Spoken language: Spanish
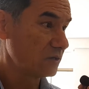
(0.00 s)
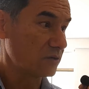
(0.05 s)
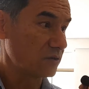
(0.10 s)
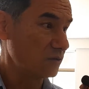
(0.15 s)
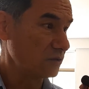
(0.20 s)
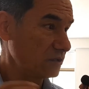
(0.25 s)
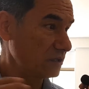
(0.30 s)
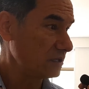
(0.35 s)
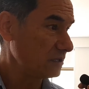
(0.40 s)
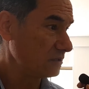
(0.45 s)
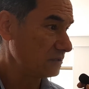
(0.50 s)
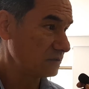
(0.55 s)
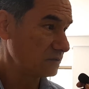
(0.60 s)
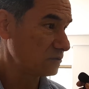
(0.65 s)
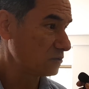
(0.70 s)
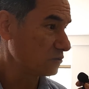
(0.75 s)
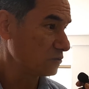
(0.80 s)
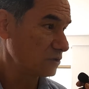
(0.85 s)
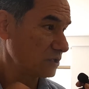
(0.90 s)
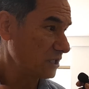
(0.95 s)
con
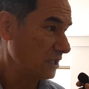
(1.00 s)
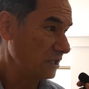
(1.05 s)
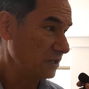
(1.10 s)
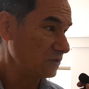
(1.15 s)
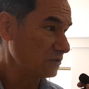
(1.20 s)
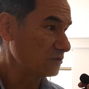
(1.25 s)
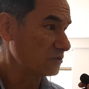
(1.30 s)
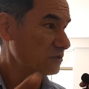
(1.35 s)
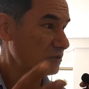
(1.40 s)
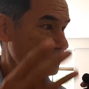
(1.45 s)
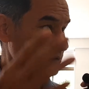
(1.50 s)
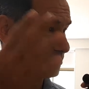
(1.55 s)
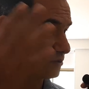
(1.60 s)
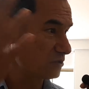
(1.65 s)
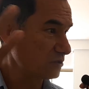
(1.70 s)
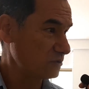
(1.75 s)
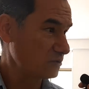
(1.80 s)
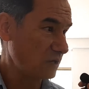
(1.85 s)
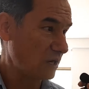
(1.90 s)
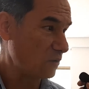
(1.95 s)
sus tíos,
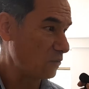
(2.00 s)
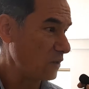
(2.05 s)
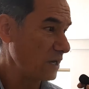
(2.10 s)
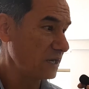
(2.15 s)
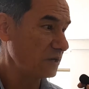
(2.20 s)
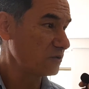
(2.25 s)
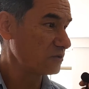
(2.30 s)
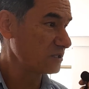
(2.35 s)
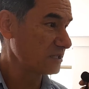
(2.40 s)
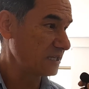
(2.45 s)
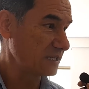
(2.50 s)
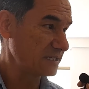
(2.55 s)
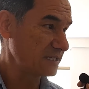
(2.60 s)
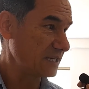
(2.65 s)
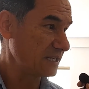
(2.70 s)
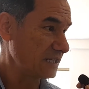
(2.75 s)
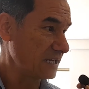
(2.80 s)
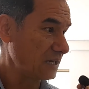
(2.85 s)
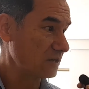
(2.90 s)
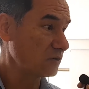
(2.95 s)
los abuelos que
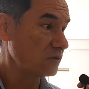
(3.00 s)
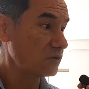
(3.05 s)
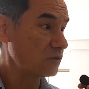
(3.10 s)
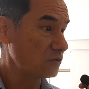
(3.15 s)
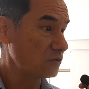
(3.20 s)
enseñaron